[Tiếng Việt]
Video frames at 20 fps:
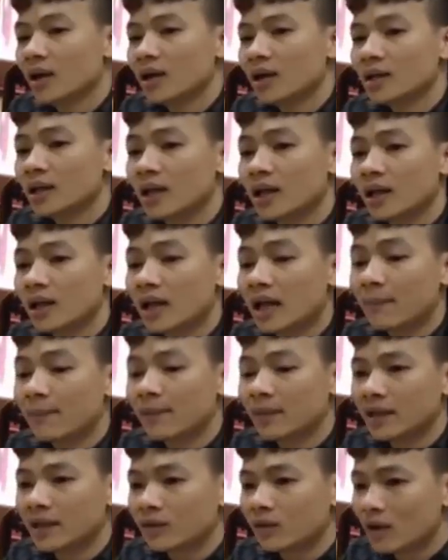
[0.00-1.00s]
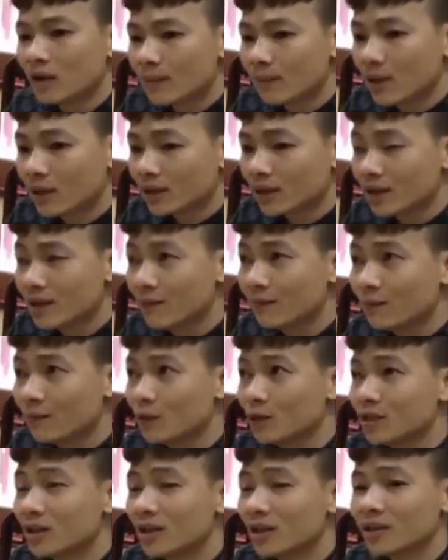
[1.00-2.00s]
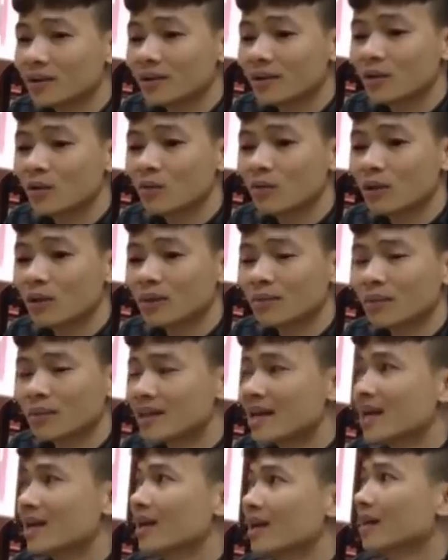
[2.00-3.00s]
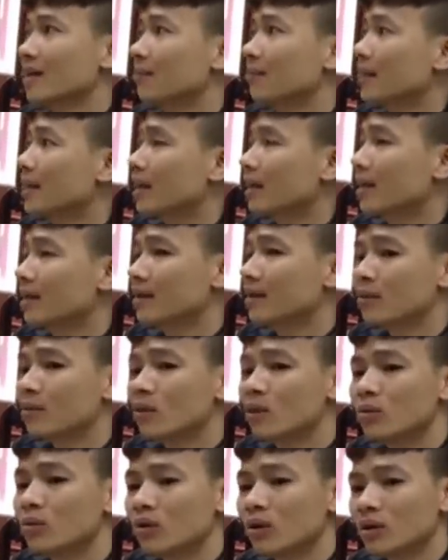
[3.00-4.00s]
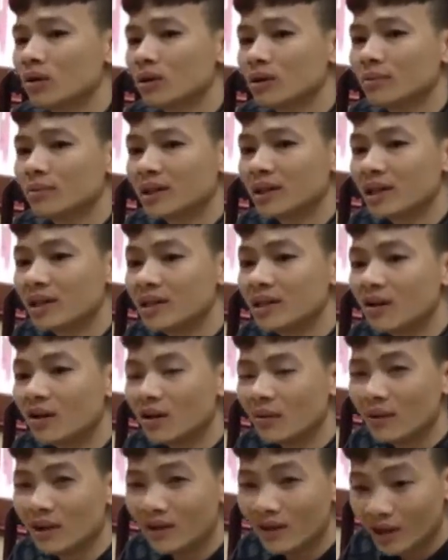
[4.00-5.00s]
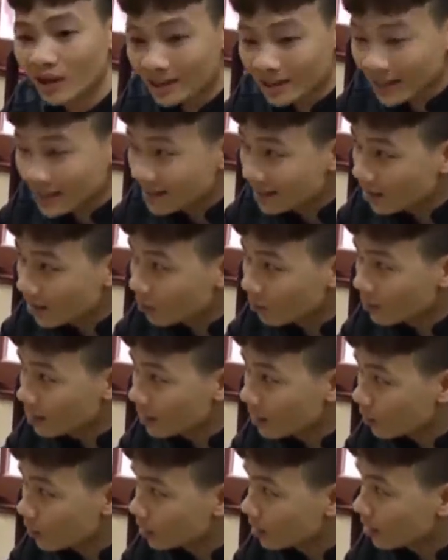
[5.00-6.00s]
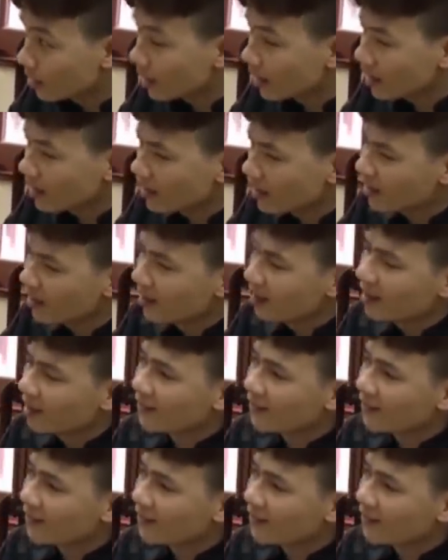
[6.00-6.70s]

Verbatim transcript: xe máy rồi quay hình đăng lên mạng xã hội, Khá Bảnh bị phòng cảnh sát hình sự tỉnh Bắc Ninh lập biên bản xong chưa xử lý.